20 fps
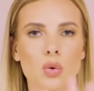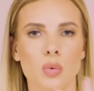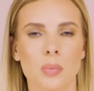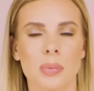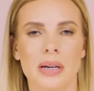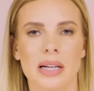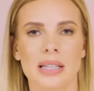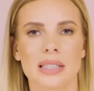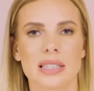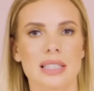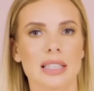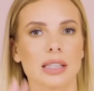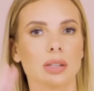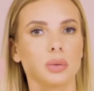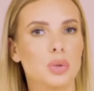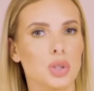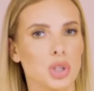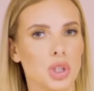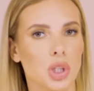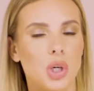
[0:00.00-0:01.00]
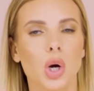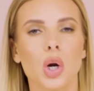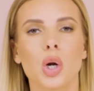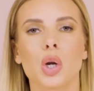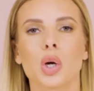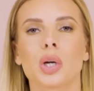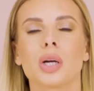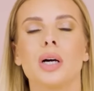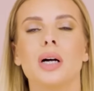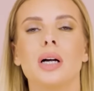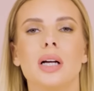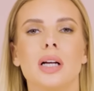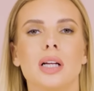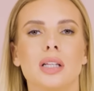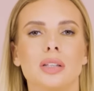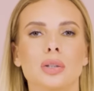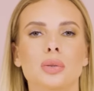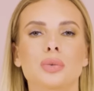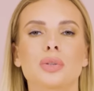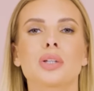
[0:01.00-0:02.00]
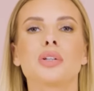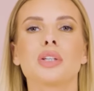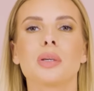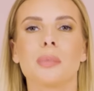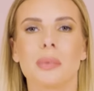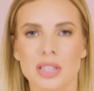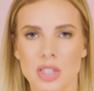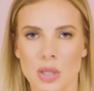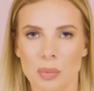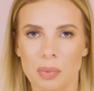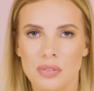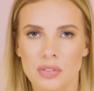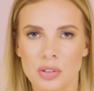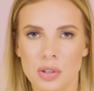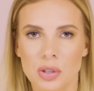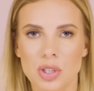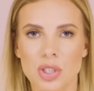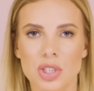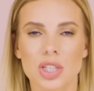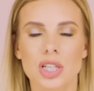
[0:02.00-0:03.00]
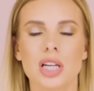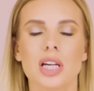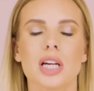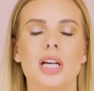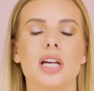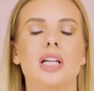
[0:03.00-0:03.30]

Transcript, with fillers: ubrań znajduje się kolor, do którego nie macie pewności,